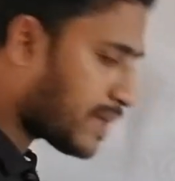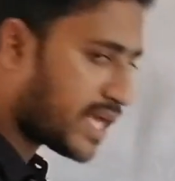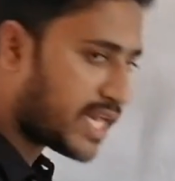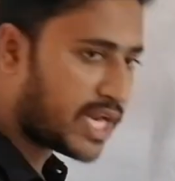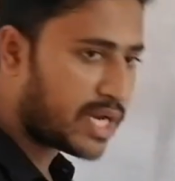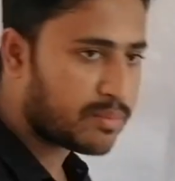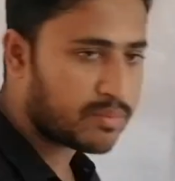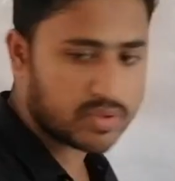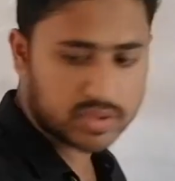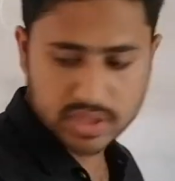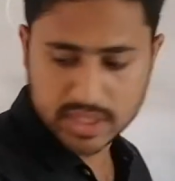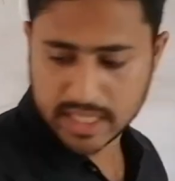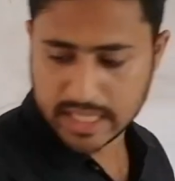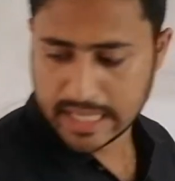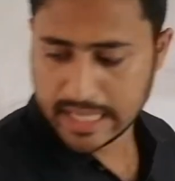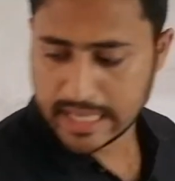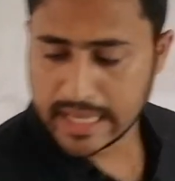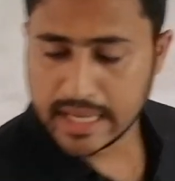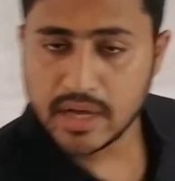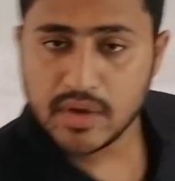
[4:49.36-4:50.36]
বাইনের মধ্যে
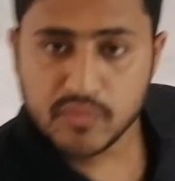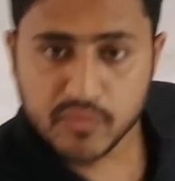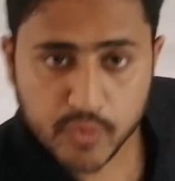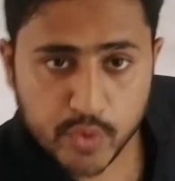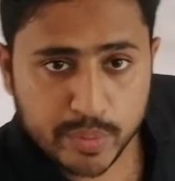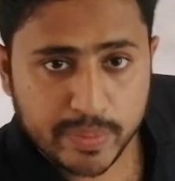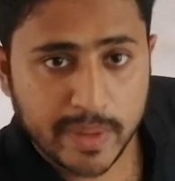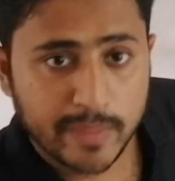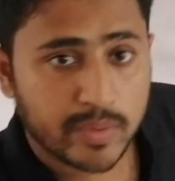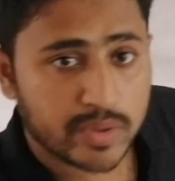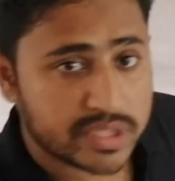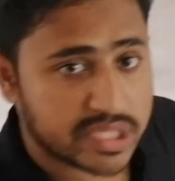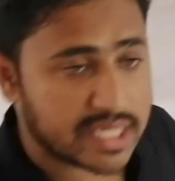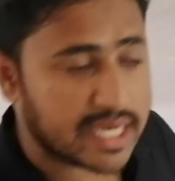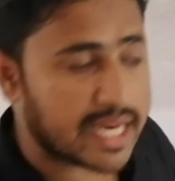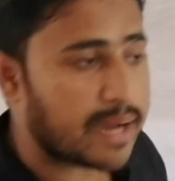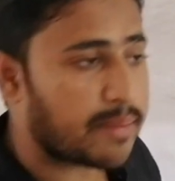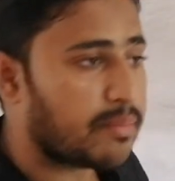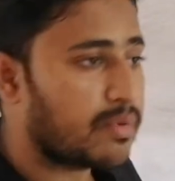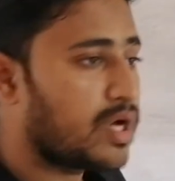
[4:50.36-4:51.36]
পূর্বে
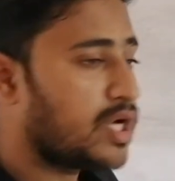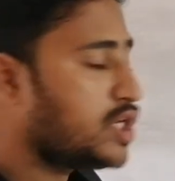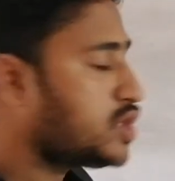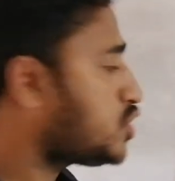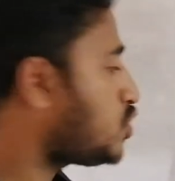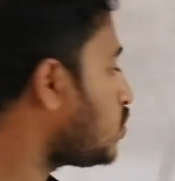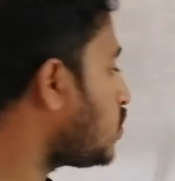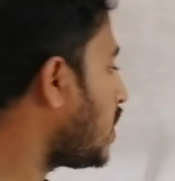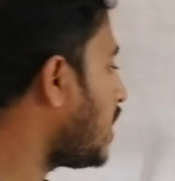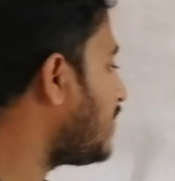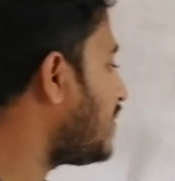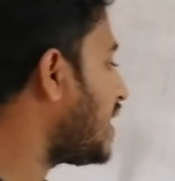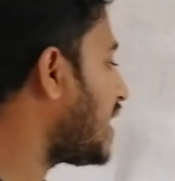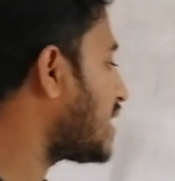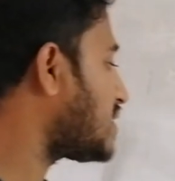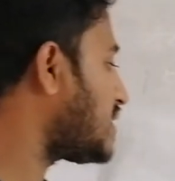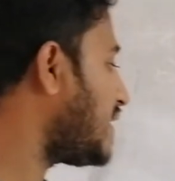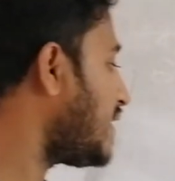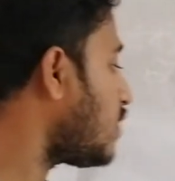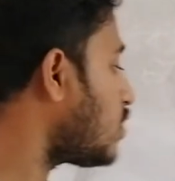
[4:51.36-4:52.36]
বলছিলাম শূন্য এবং
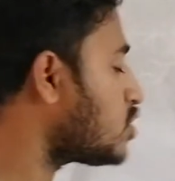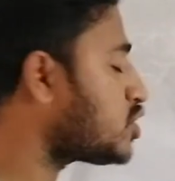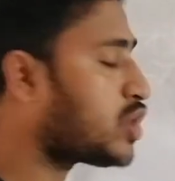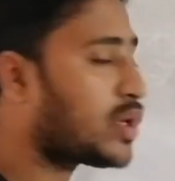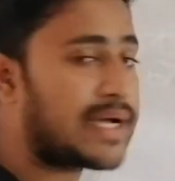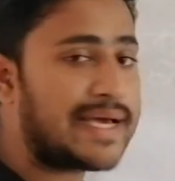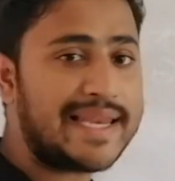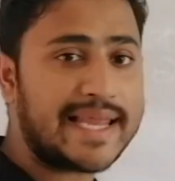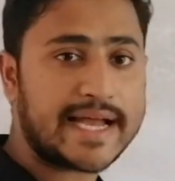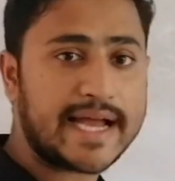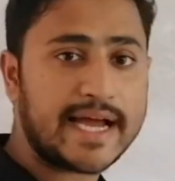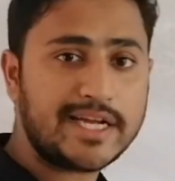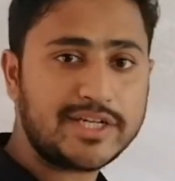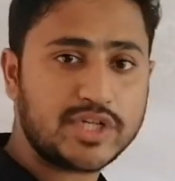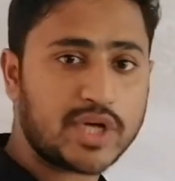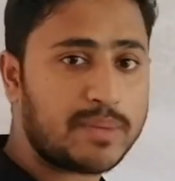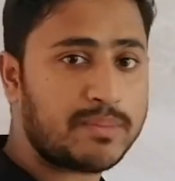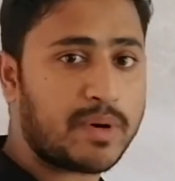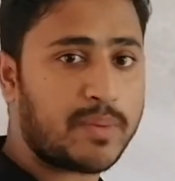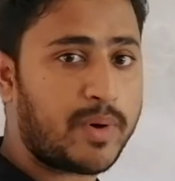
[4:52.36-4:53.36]
একশোটা কোনো সংখ্যা লেখা
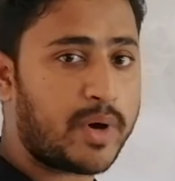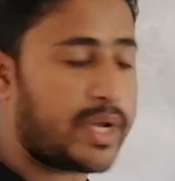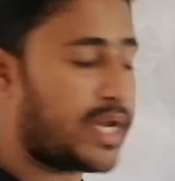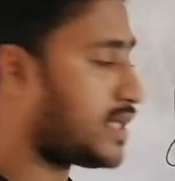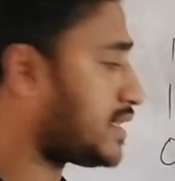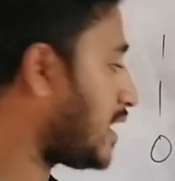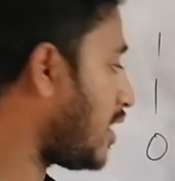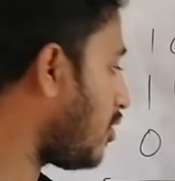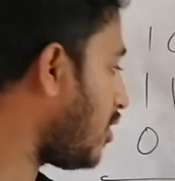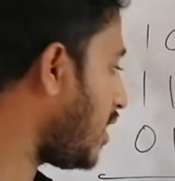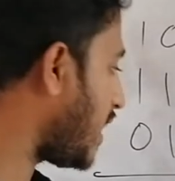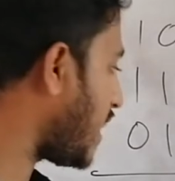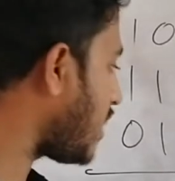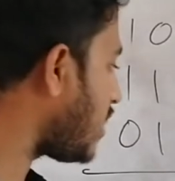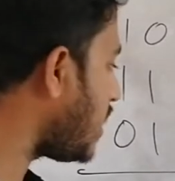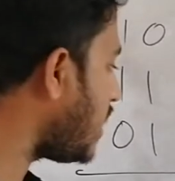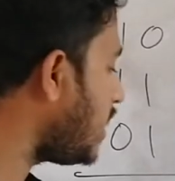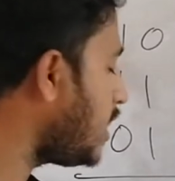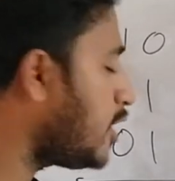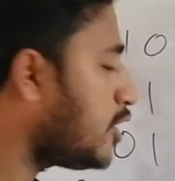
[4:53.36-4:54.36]
সম্ভব হয় না তাহলে এখানে